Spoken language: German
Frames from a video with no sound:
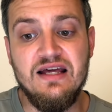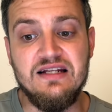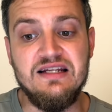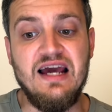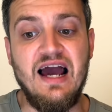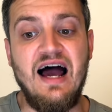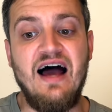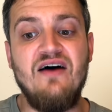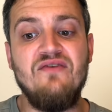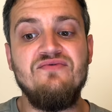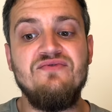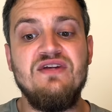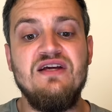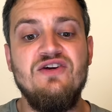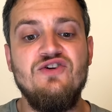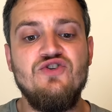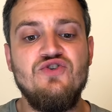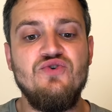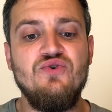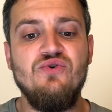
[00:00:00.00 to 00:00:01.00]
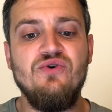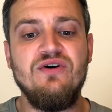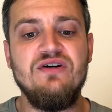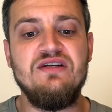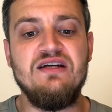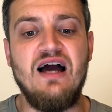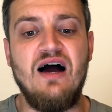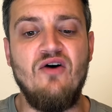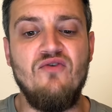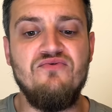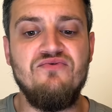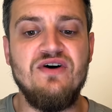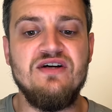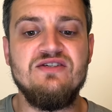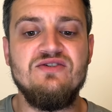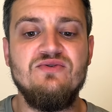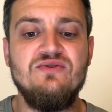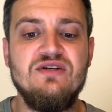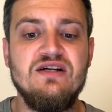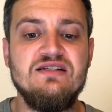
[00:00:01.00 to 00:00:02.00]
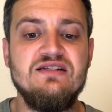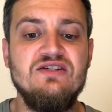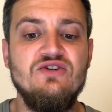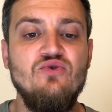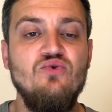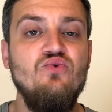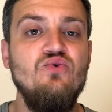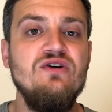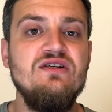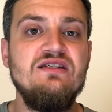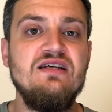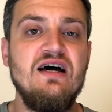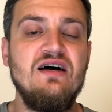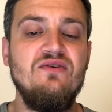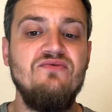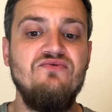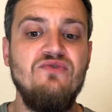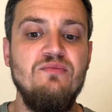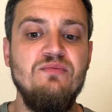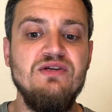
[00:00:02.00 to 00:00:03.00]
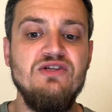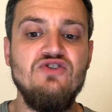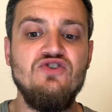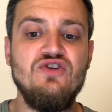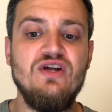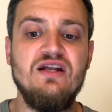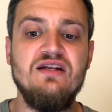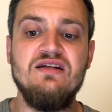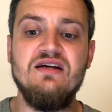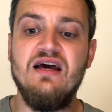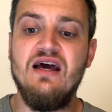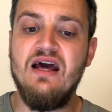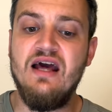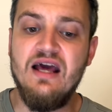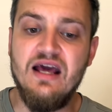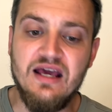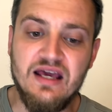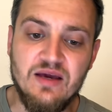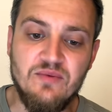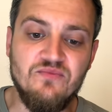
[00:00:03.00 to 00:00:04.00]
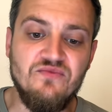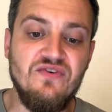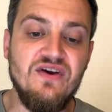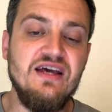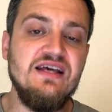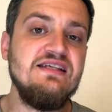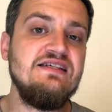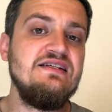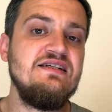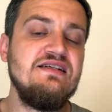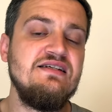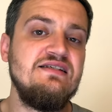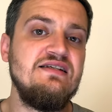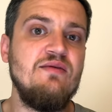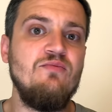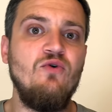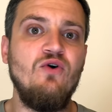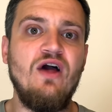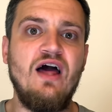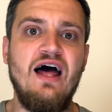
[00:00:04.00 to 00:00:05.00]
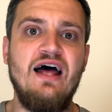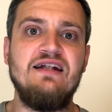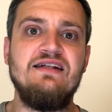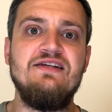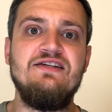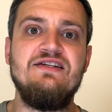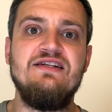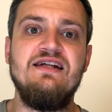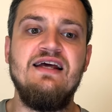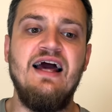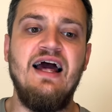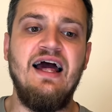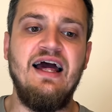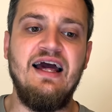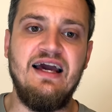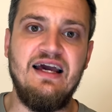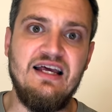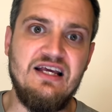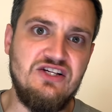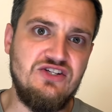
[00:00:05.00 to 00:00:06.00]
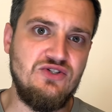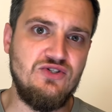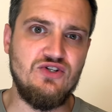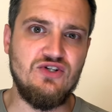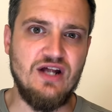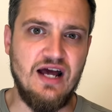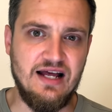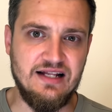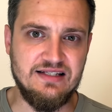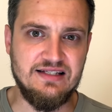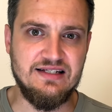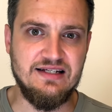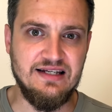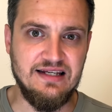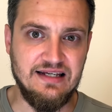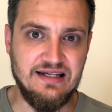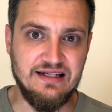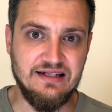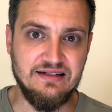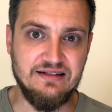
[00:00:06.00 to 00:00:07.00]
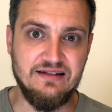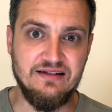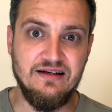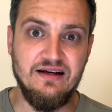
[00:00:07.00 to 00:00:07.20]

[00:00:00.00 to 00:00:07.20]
Die AfD schüre die Auffassung, dass die Ursache für Missstände im Wesen des demokratischen Rechtsstaats liege.